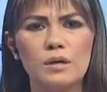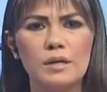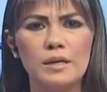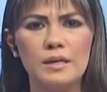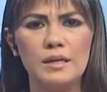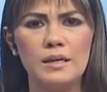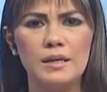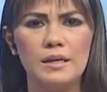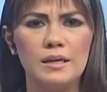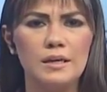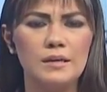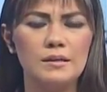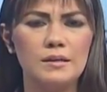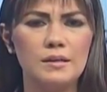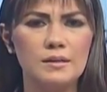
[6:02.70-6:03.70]
eh,
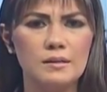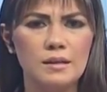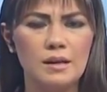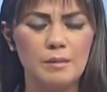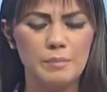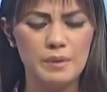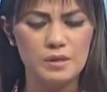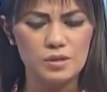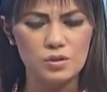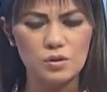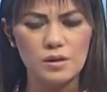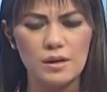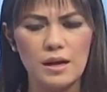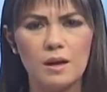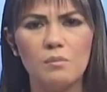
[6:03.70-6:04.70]
de la
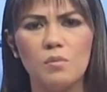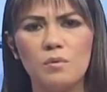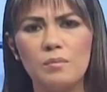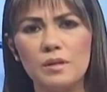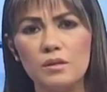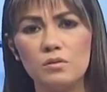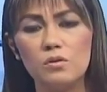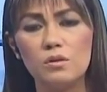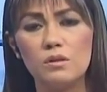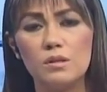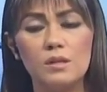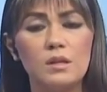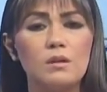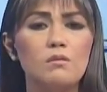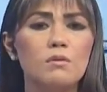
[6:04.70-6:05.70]
persona al momento de
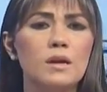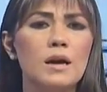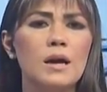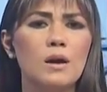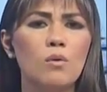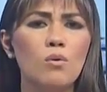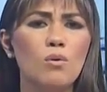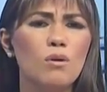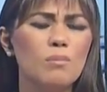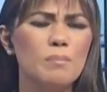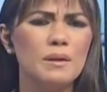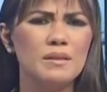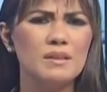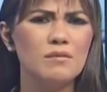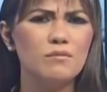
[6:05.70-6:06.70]
tener un
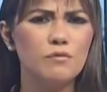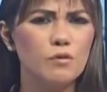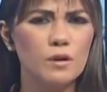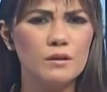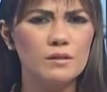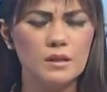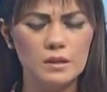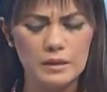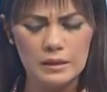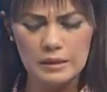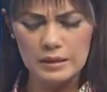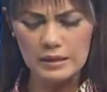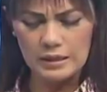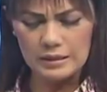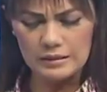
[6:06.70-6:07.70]
golpe tan fuerte
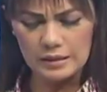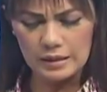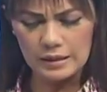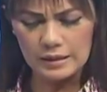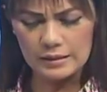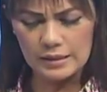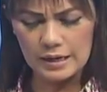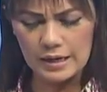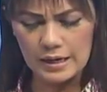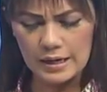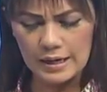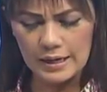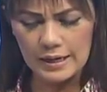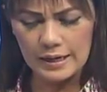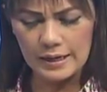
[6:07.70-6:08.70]
y tan letal
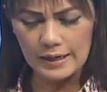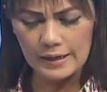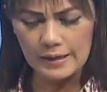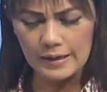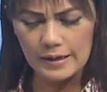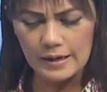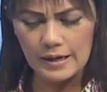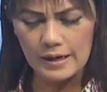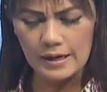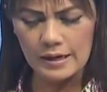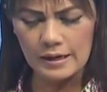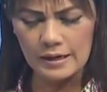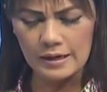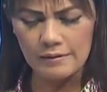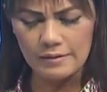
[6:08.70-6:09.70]
en
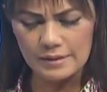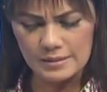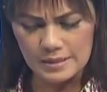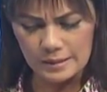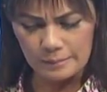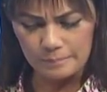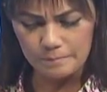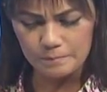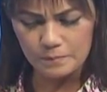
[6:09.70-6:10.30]
la cabeza.